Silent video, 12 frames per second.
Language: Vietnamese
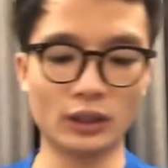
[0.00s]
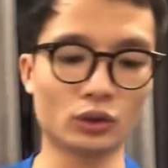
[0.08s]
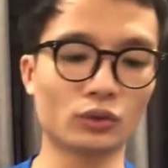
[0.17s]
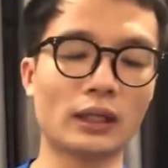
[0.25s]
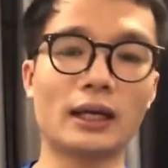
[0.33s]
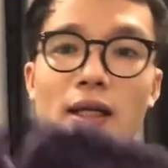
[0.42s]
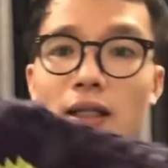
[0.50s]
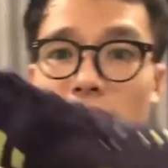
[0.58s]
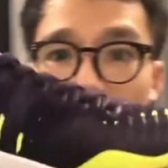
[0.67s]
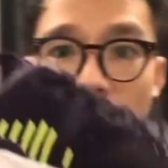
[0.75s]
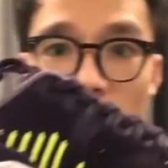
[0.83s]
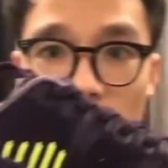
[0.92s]
của chúng ta đây
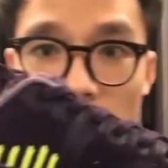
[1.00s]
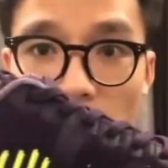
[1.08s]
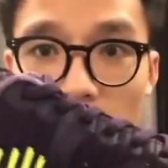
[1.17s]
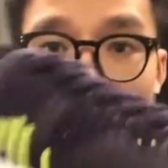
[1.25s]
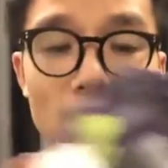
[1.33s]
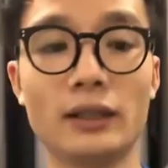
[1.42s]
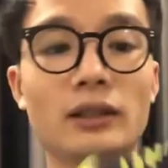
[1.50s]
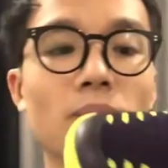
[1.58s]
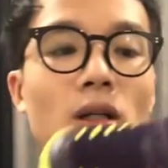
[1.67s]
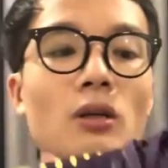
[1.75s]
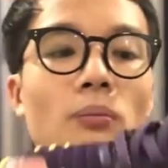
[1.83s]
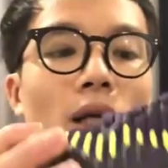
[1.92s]
ITM
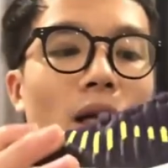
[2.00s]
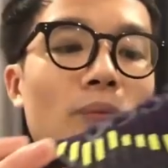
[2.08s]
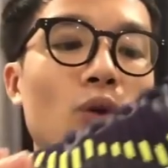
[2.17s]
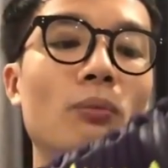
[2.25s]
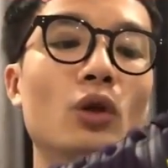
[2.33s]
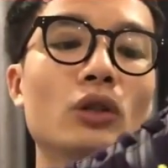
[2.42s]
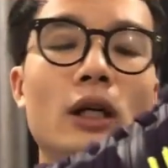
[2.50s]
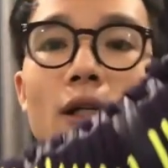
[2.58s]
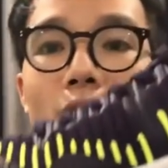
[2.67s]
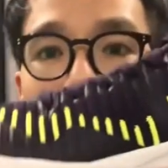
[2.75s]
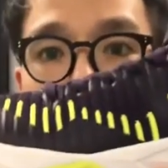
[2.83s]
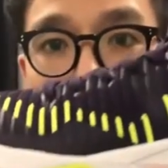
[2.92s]
075 một mẫu
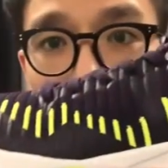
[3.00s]
giày